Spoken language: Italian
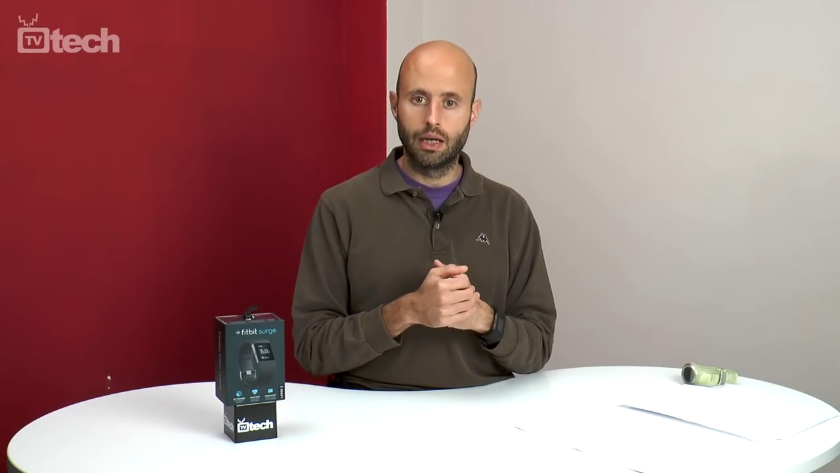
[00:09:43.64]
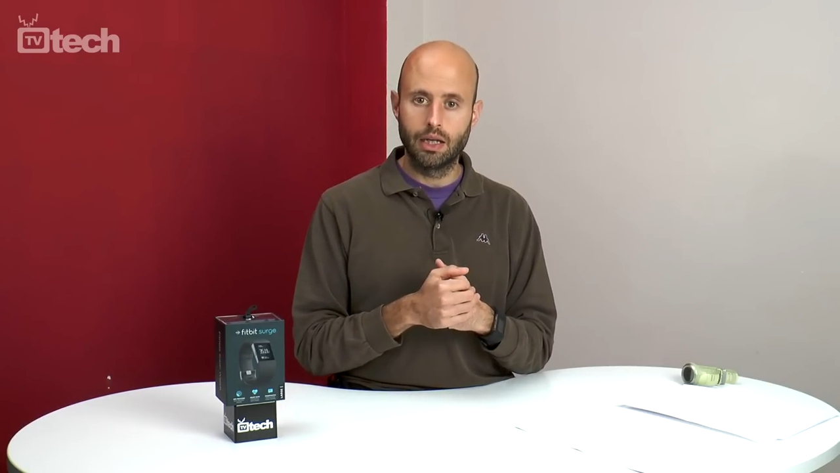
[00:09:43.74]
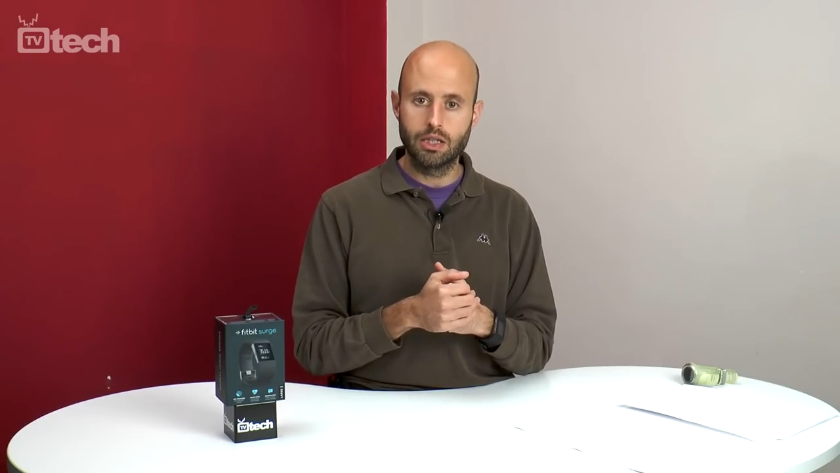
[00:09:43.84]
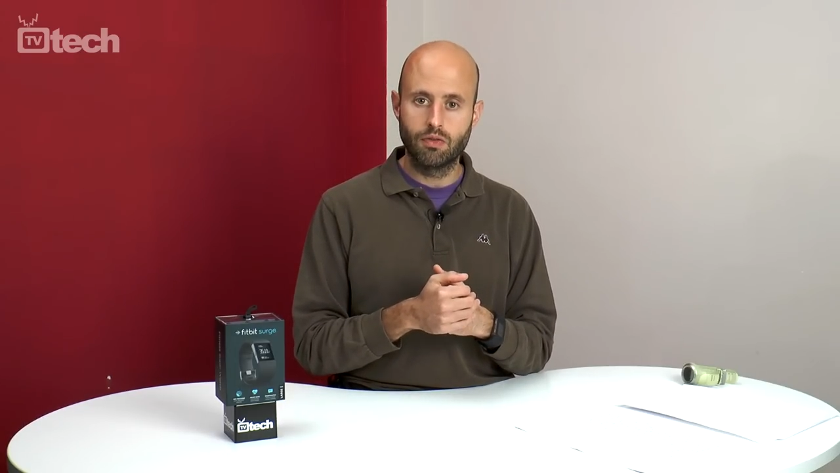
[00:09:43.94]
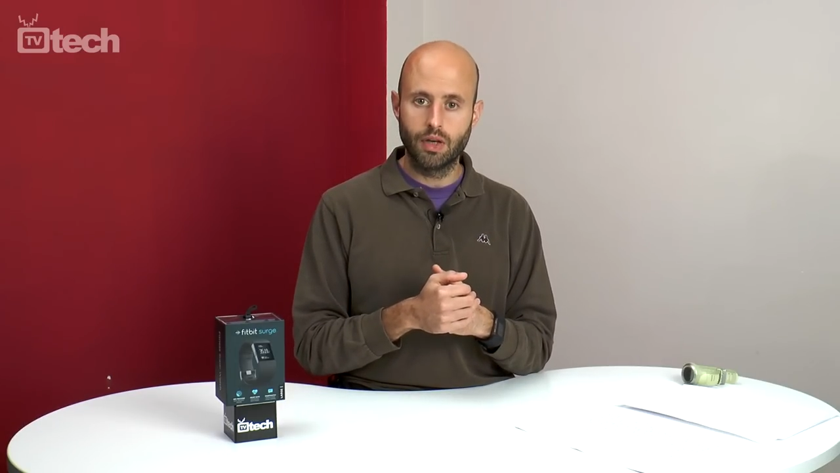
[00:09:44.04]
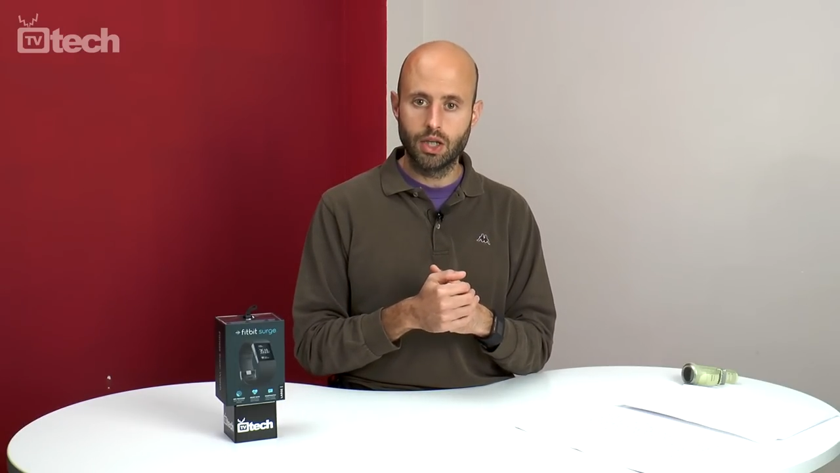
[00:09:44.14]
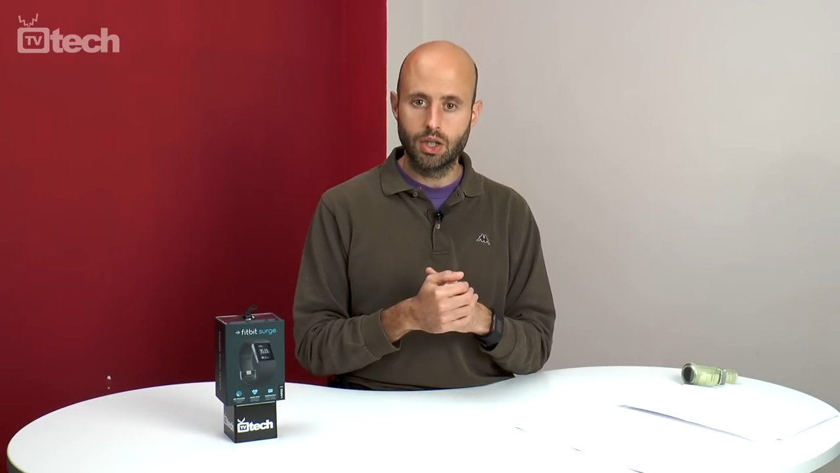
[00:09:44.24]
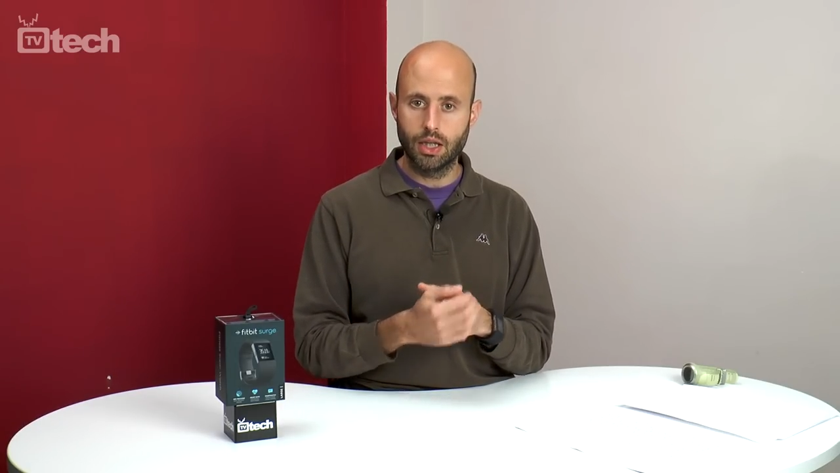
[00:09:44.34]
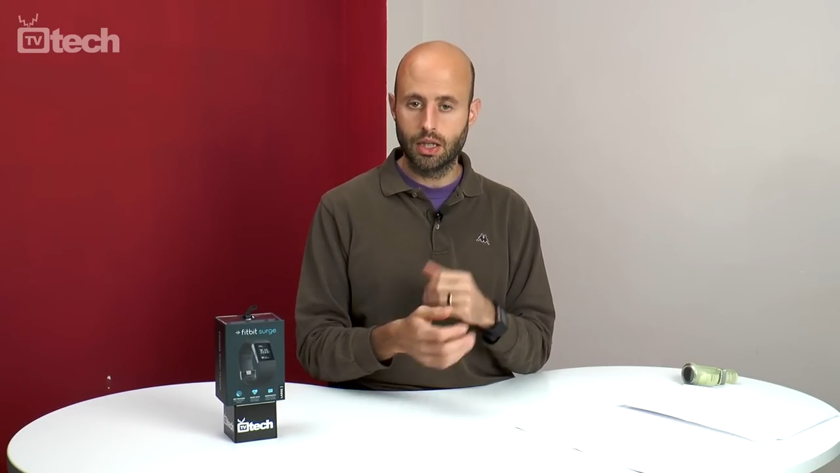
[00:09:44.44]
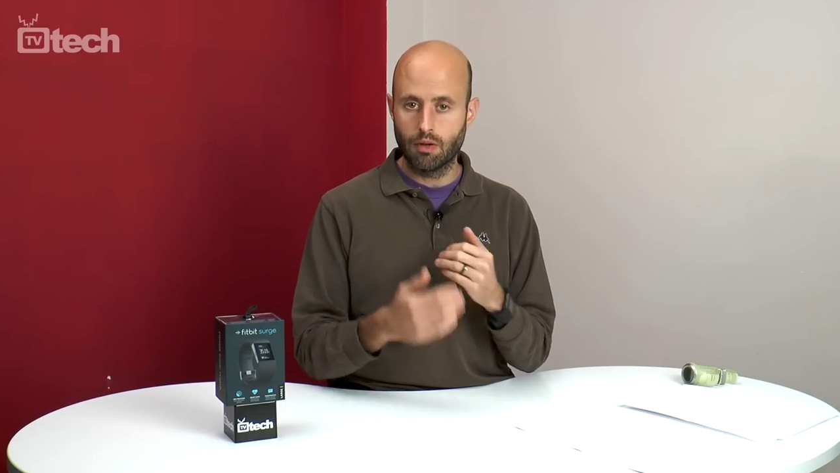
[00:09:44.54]
le
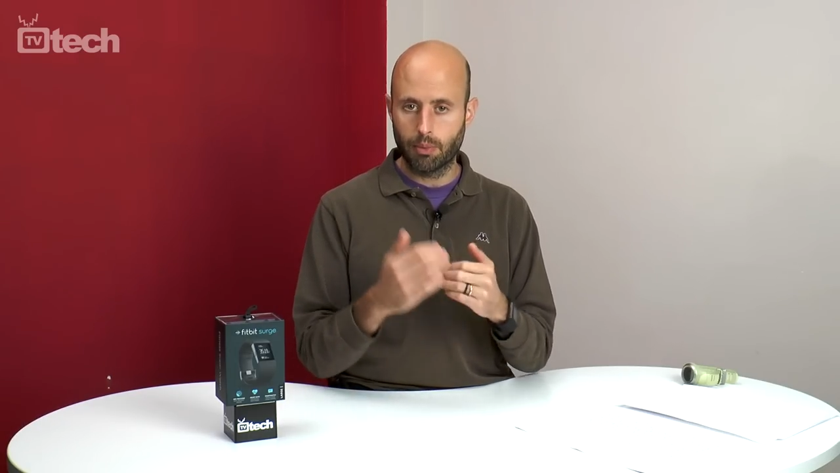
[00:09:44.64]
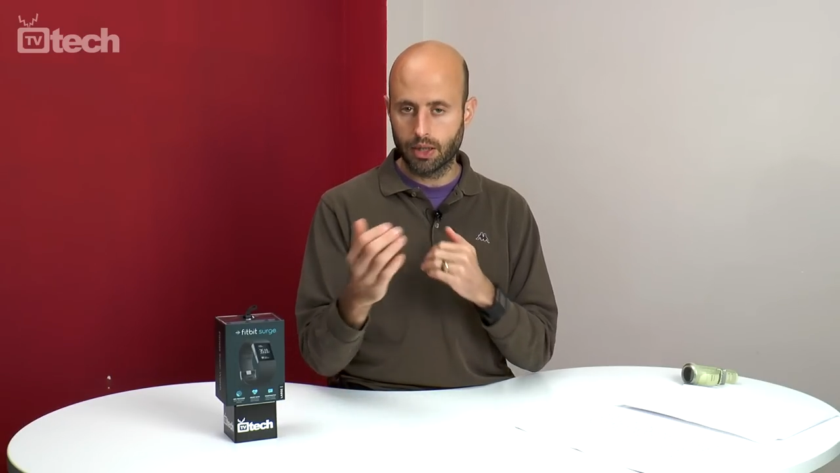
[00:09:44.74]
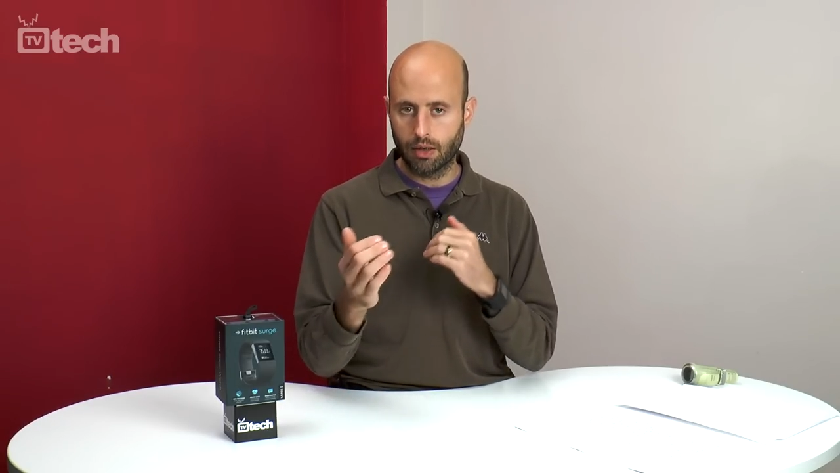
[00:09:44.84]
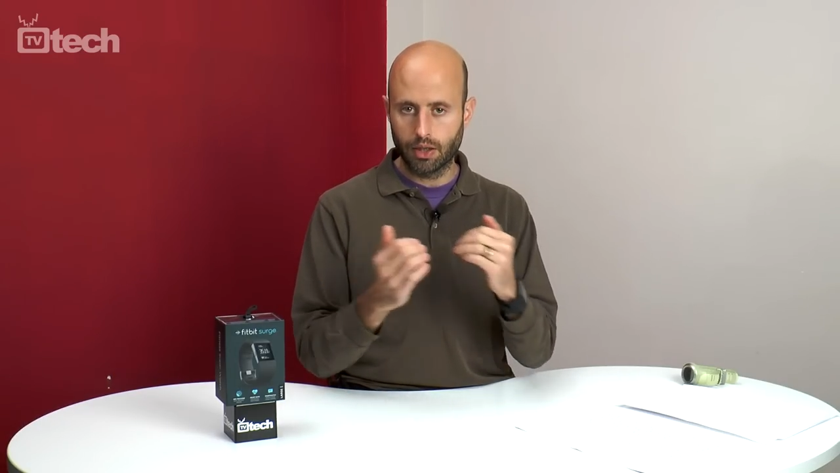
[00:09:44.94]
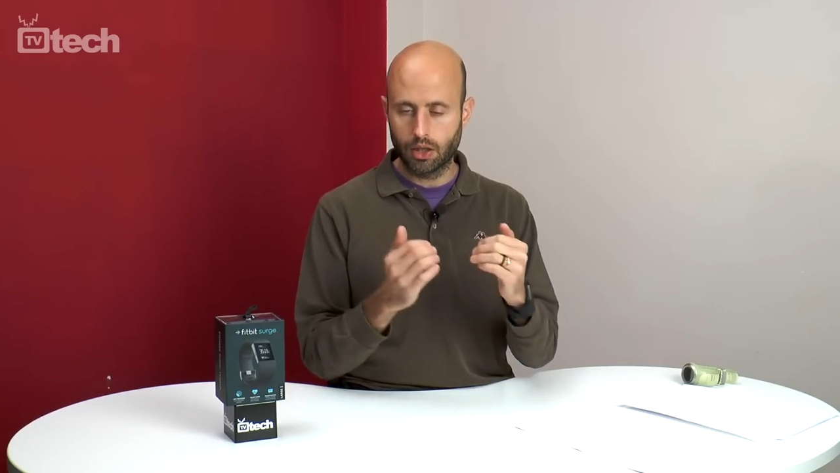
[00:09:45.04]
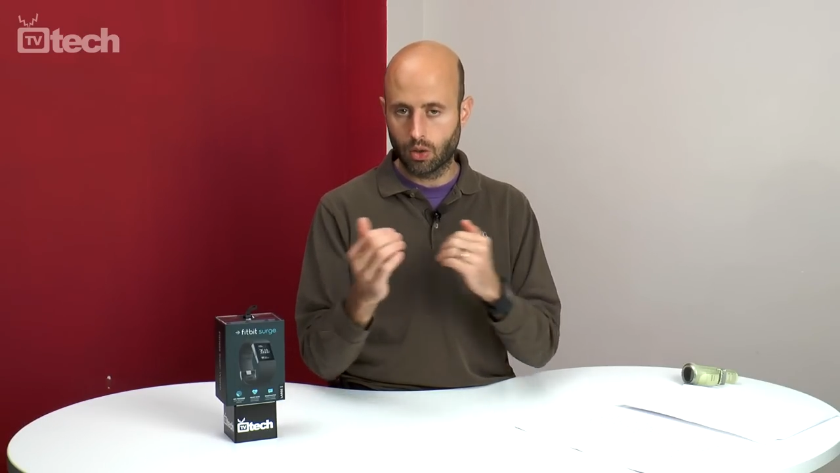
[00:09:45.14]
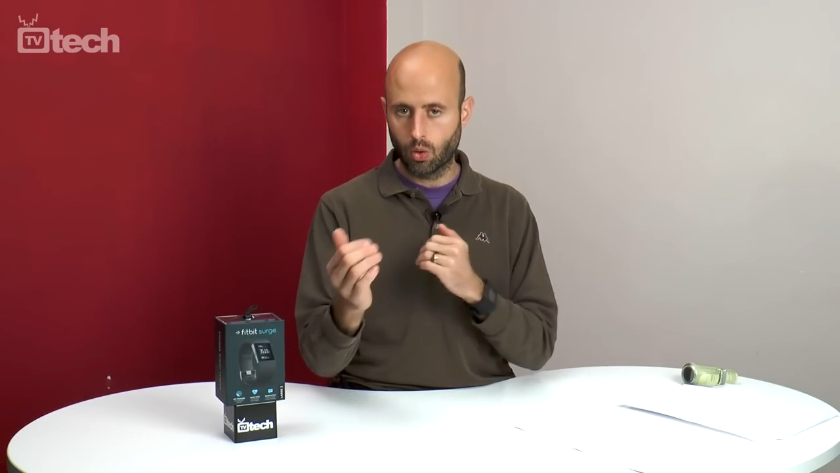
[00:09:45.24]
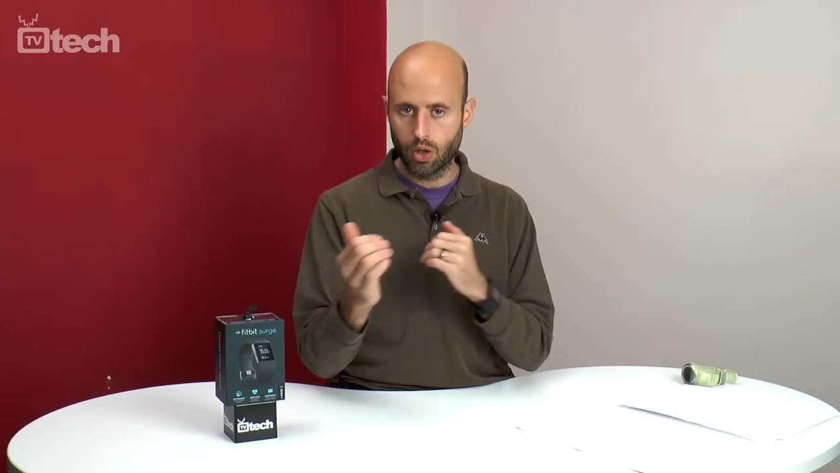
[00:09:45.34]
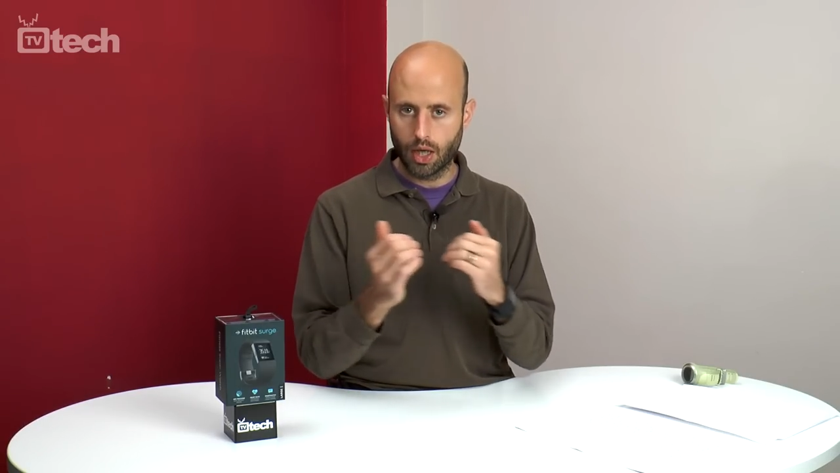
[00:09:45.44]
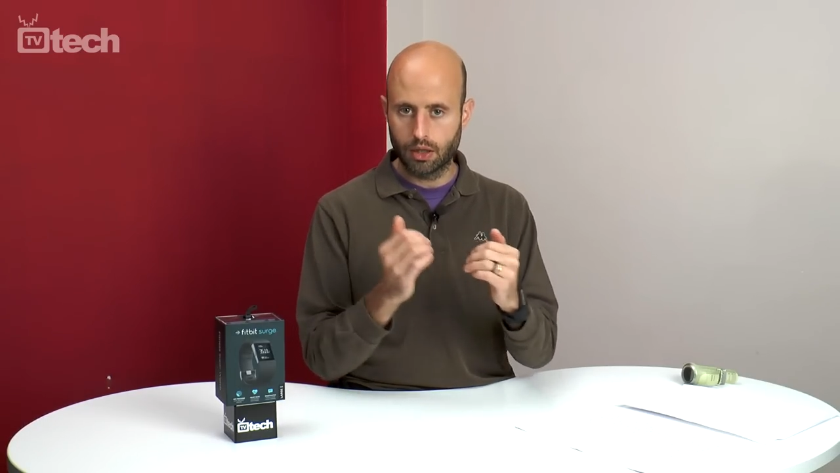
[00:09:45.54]
sveglie, deve praticamente
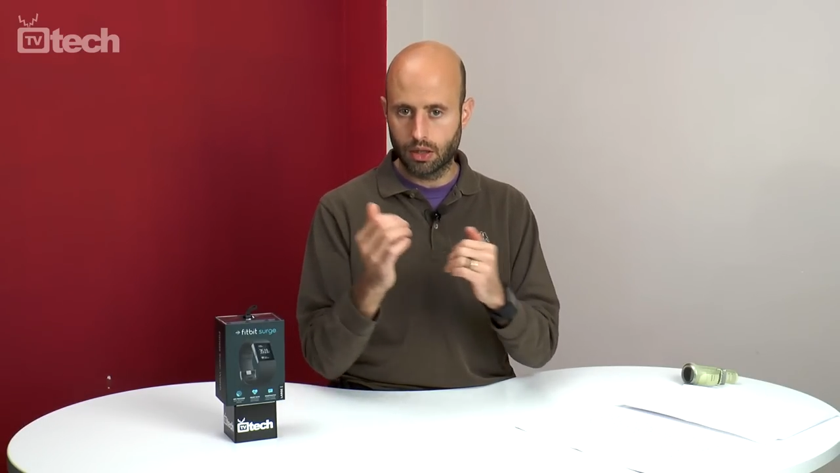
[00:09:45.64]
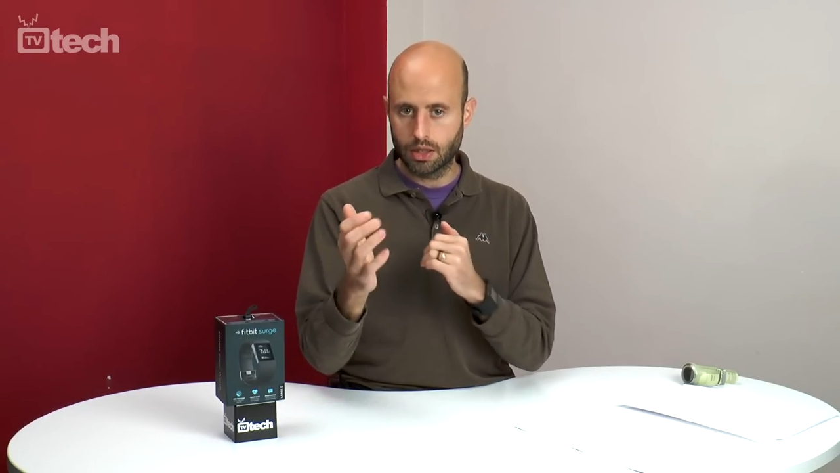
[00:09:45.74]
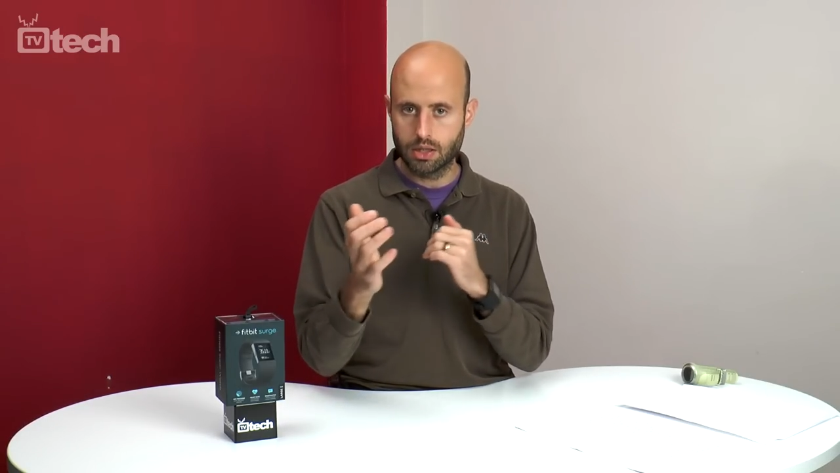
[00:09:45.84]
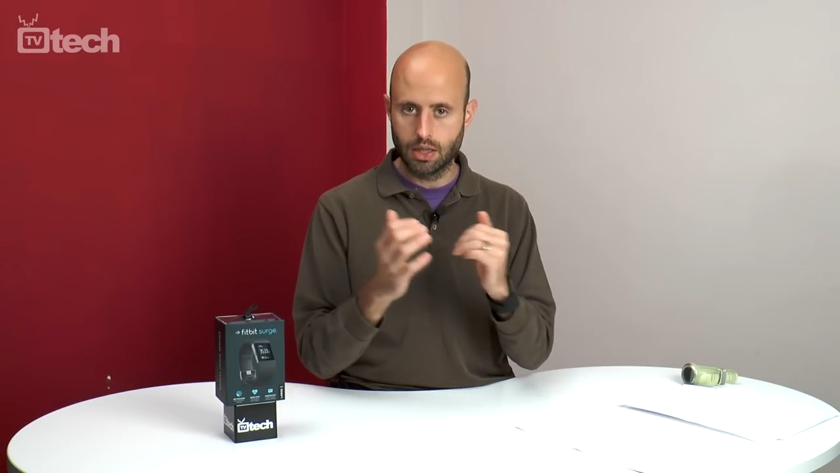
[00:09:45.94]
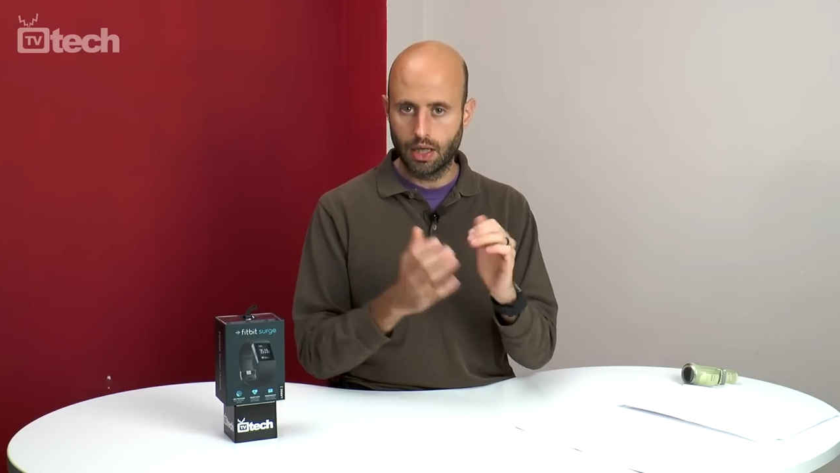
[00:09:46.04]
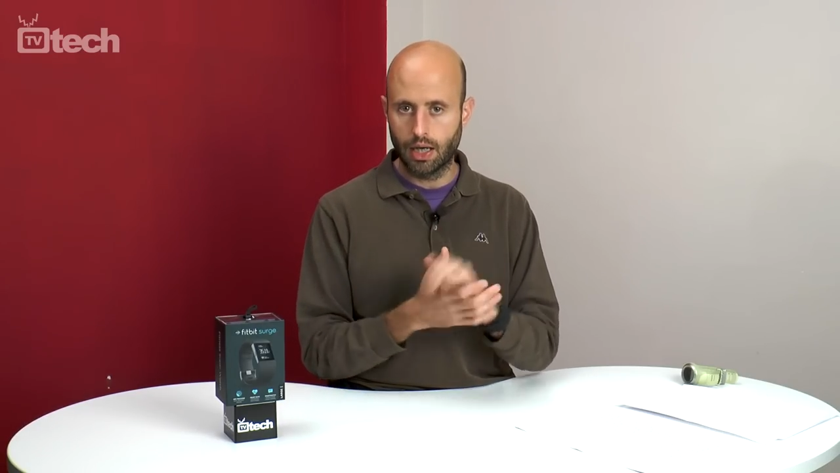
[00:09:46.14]
connettersi